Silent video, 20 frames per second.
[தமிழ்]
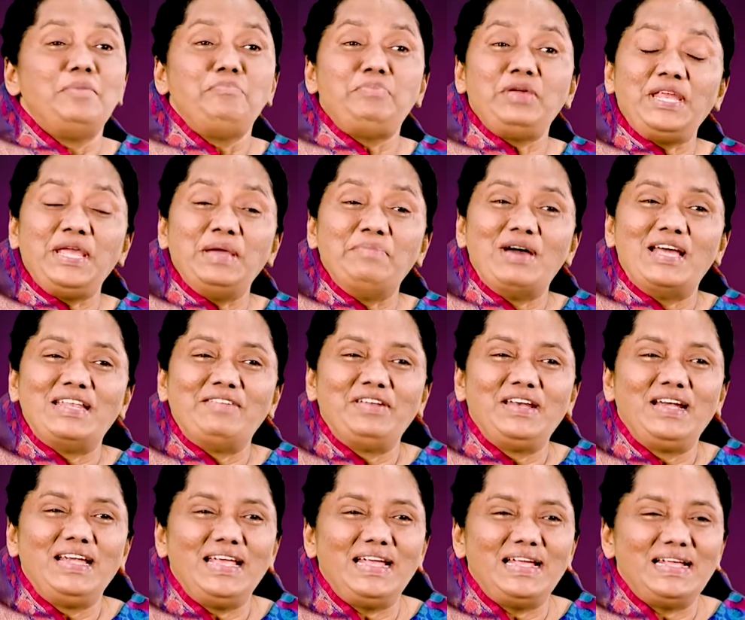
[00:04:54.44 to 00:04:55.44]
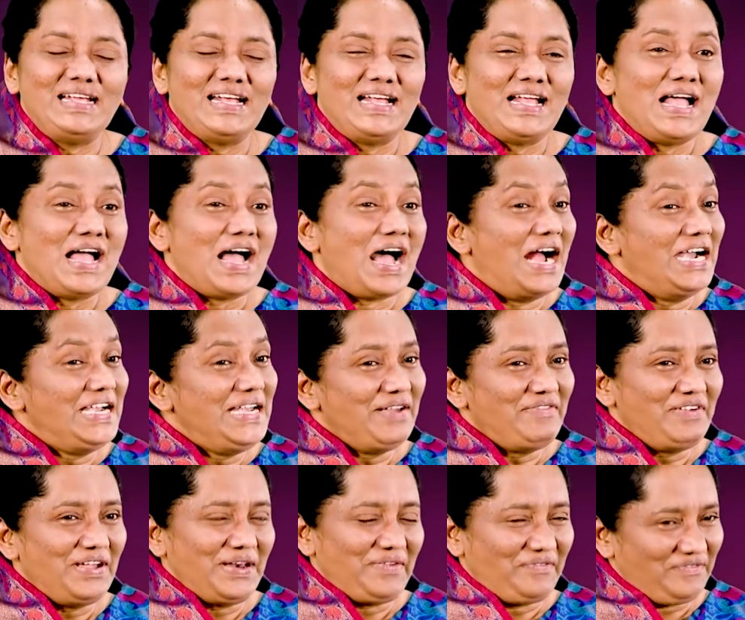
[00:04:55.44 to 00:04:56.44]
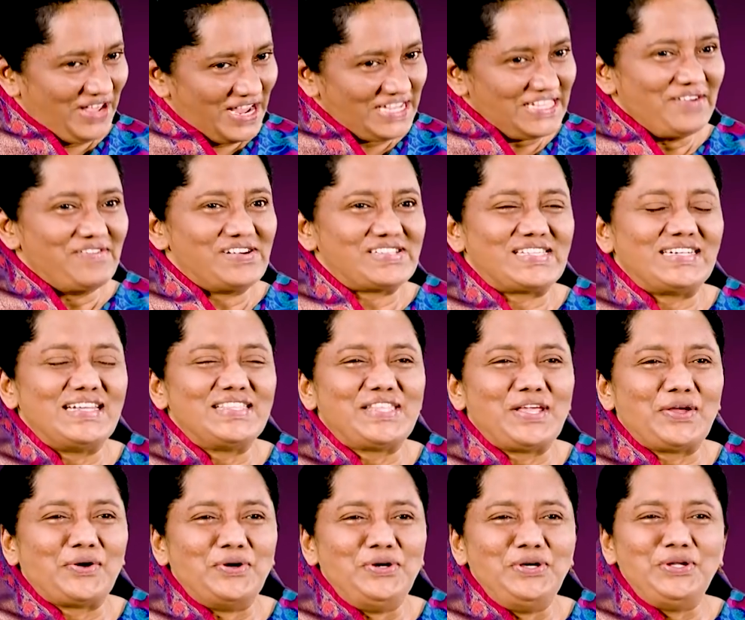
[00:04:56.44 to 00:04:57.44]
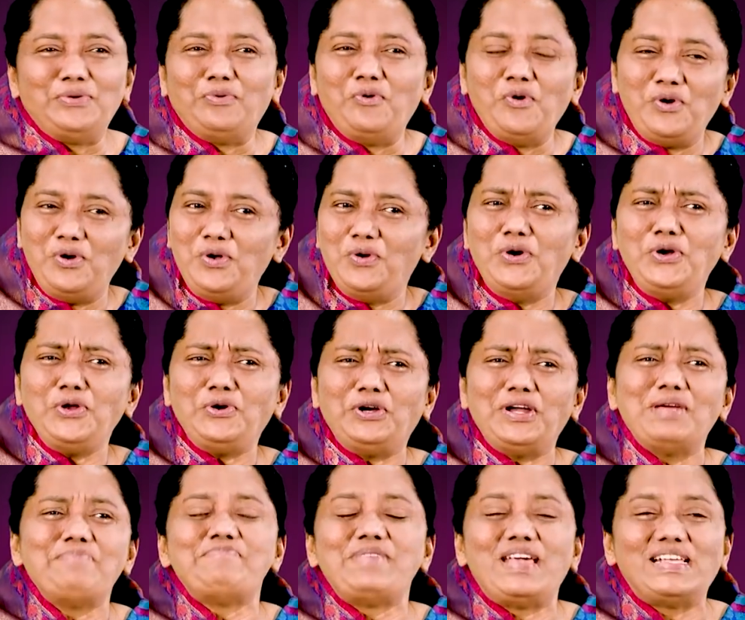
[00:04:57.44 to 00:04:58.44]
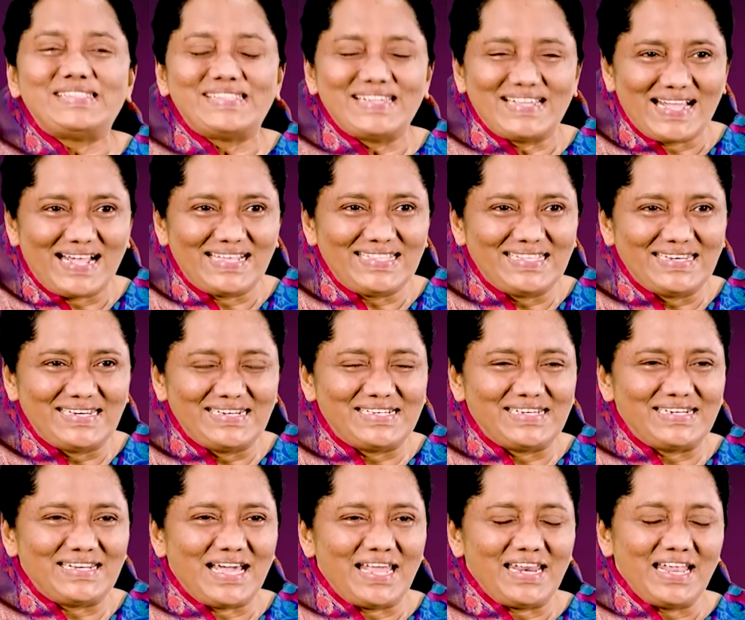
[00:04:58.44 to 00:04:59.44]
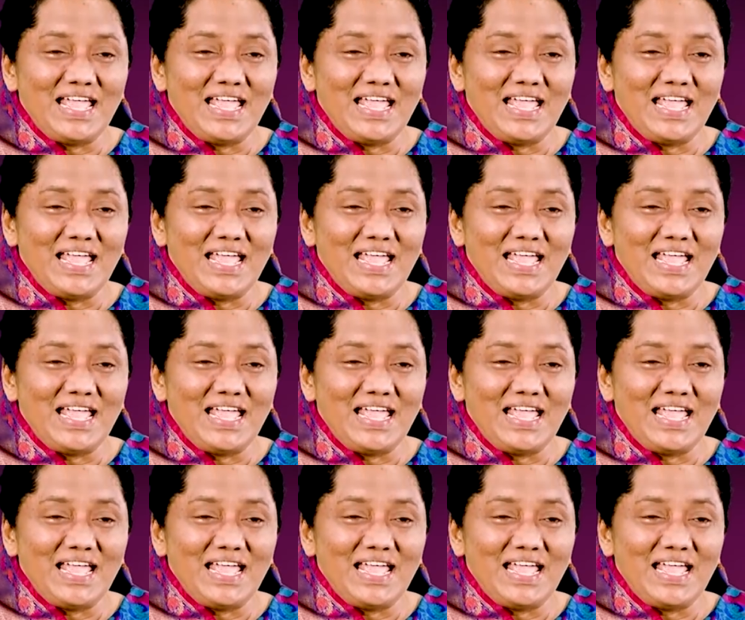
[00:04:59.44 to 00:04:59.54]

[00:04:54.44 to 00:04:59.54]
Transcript: பிரியமானவர்களே ஆண்டவர் வேத வசனத்தை கொண்டு உங்களோடு கூட பேச காத்திருக்கிறார்